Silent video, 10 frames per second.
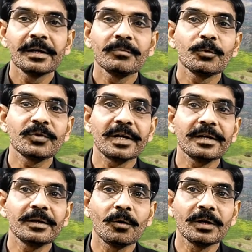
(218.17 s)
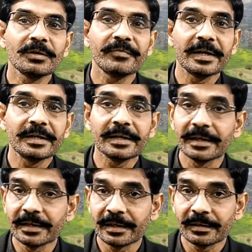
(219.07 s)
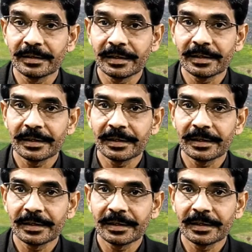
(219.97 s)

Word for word: वो सारी ही ओलिव वैली डिक्लेयर कर दी गई